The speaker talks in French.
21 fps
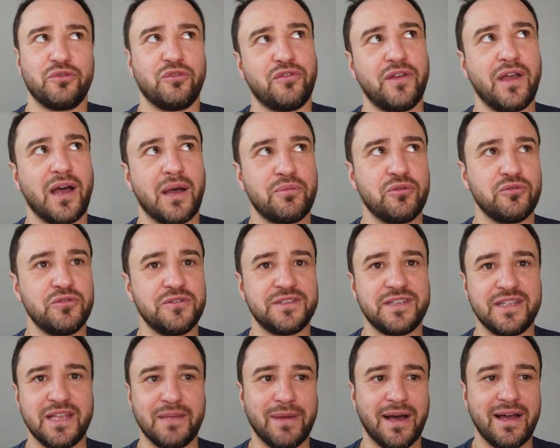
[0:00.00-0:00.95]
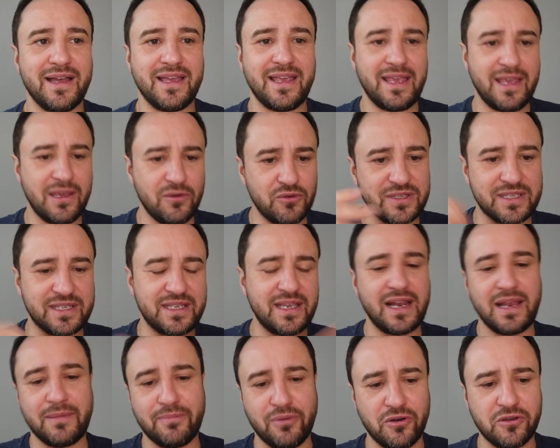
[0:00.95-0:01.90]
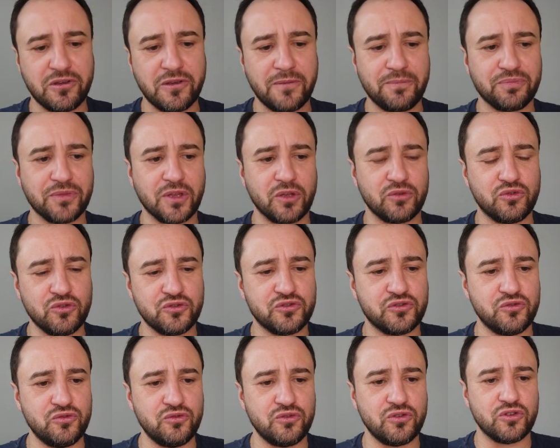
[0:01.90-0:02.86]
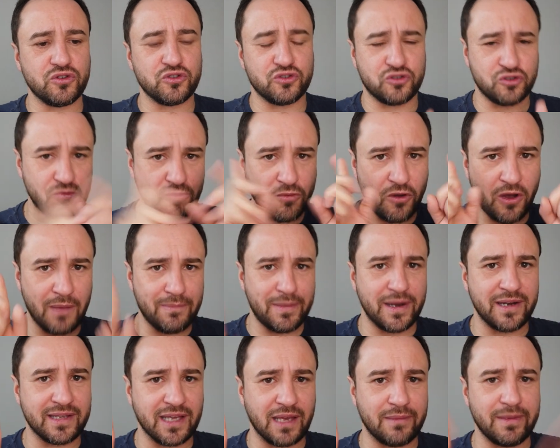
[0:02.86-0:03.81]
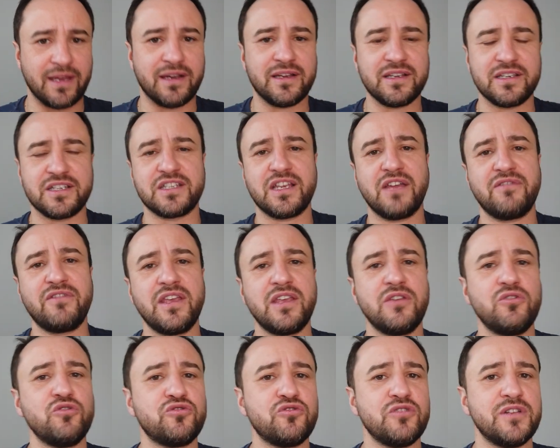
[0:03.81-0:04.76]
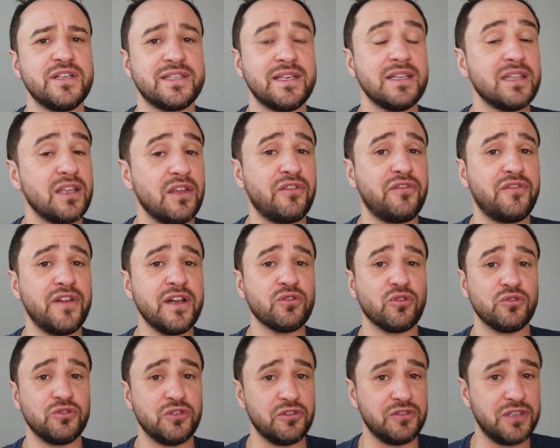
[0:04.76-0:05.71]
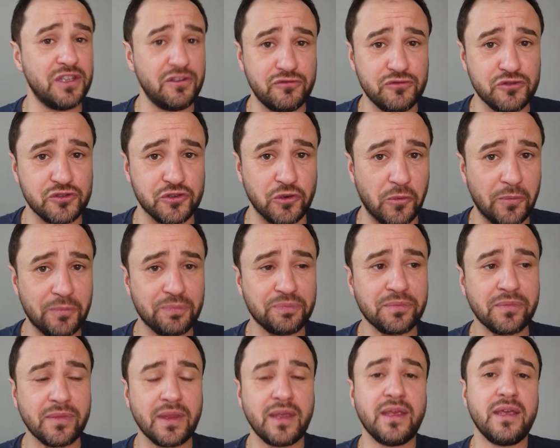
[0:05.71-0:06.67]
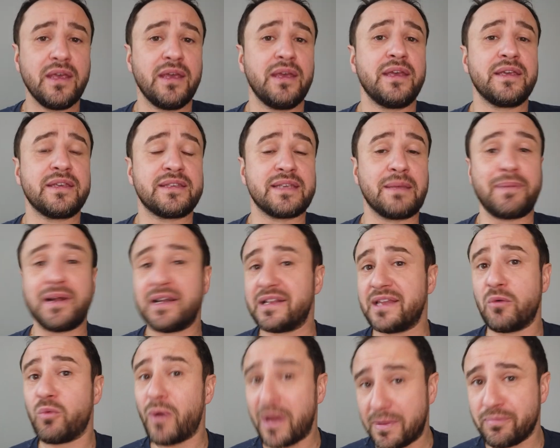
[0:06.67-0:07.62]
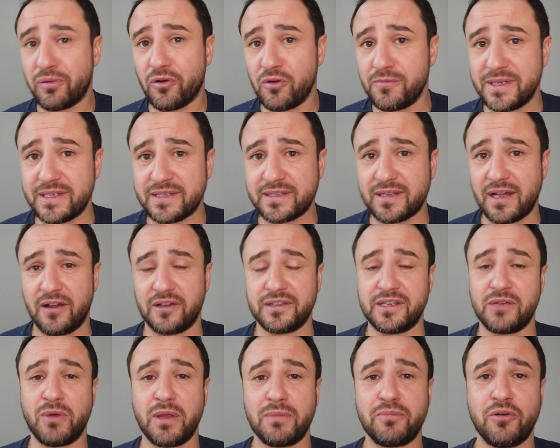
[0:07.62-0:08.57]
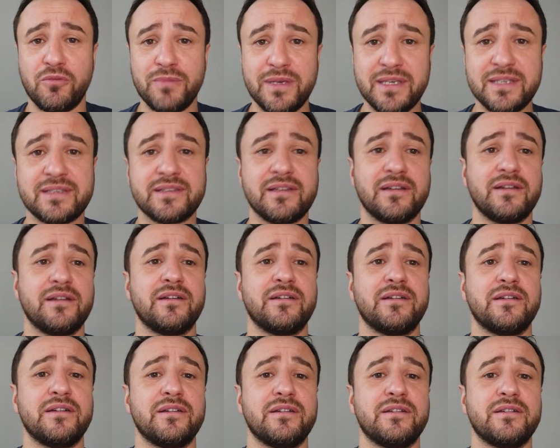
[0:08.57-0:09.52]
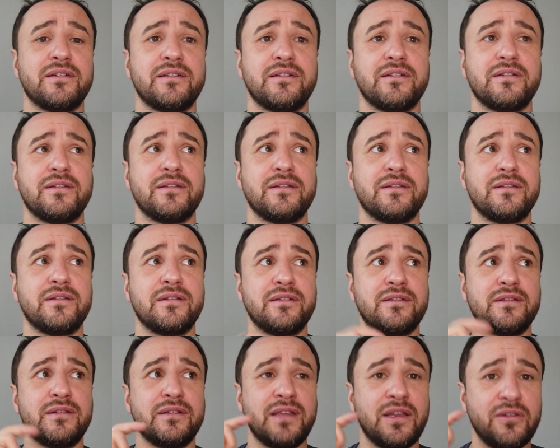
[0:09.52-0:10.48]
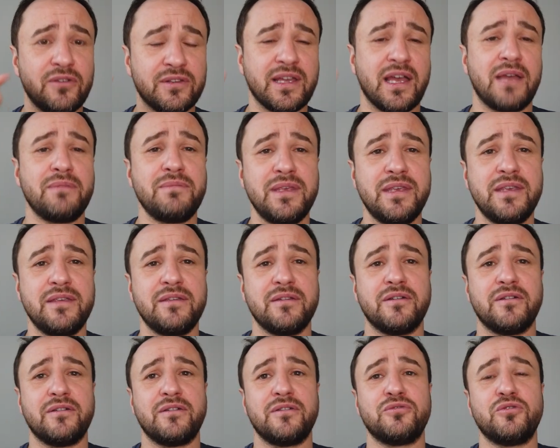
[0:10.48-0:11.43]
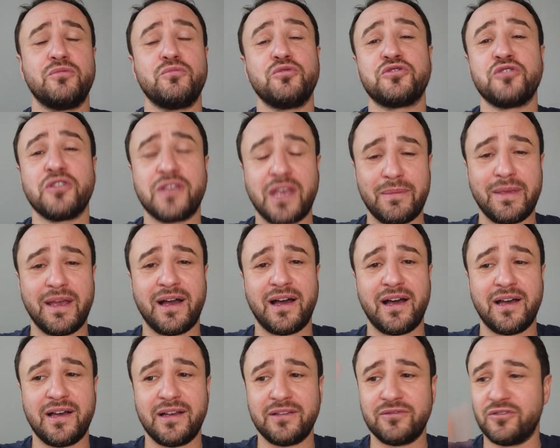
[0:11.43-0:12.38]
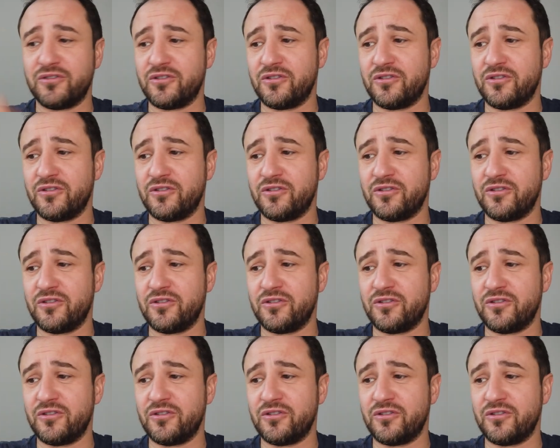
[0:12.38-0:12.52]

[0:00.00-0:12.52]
de, faire un peu du cinéma. Et aussi, à l'époque, dessus, je me rappelle très bien, j'avais utilisé des filtres de diffusion qui s'appelle des White promists ». Alors des White promists euh, », il y a notre ami euh, de Monsieur Caméra,